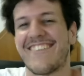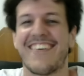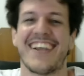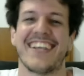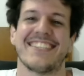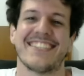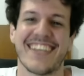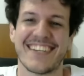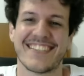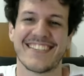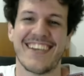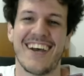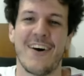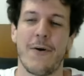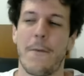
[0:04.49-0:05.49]
Como é que vocês
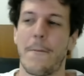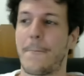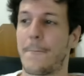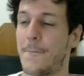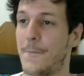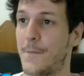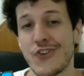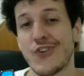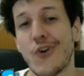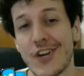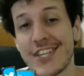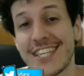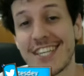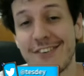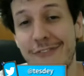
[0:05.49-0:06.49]
são? No vídeo de
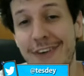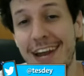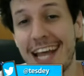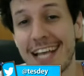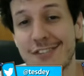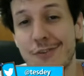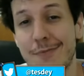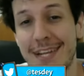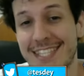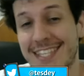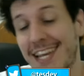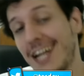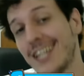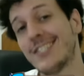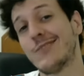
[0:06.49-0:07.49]
hoje a gente vai falar sobre as
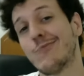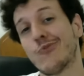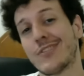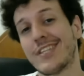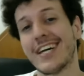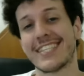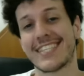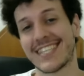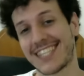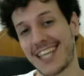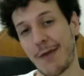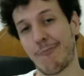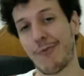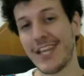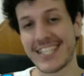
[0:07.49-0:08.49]
grandes mudanças
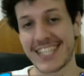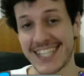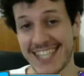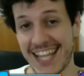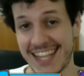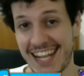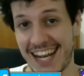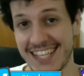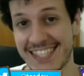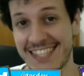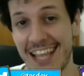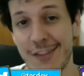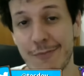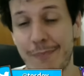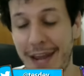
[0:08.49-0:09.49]
que a Blizzard está
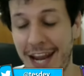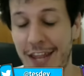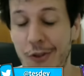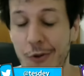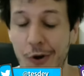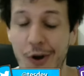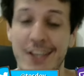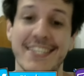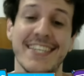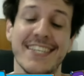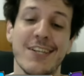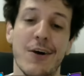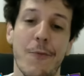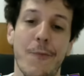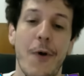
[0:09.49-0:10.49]
trazendo para nós.
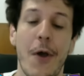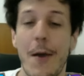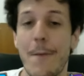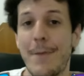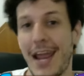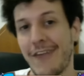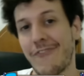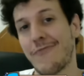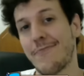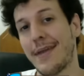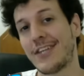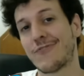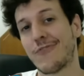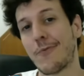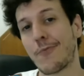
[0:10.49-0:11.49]
Então,
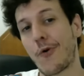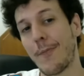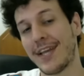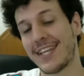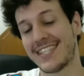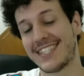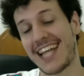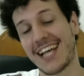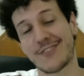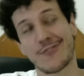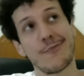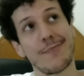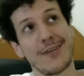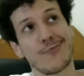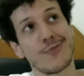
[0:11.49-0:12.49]
brevemente vamos comentar
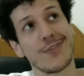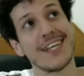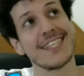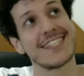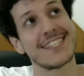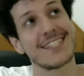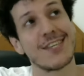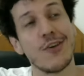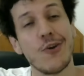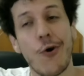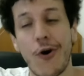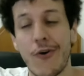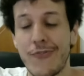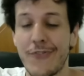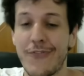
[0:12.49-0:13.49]
sobre as mudanças que
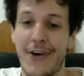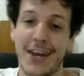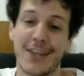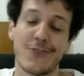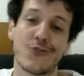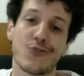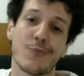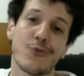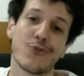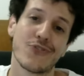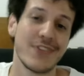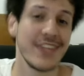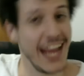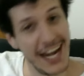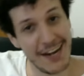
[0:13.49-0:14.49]
houve, falando sobre
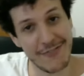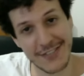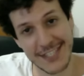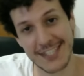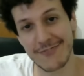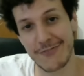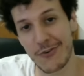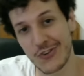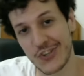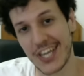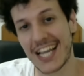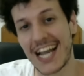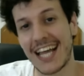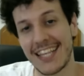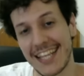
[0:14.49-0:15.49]
os nerfs que vão
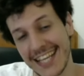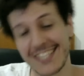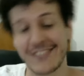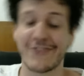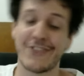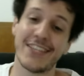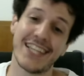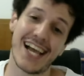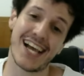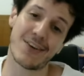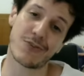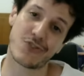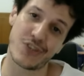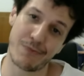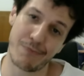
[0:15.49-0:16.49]
chegar nesse
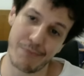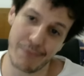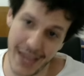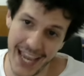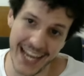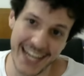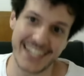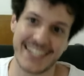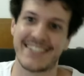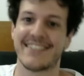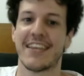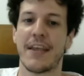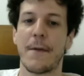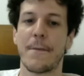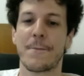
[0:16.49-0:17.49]
final de
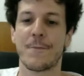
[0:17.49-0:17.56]
mês.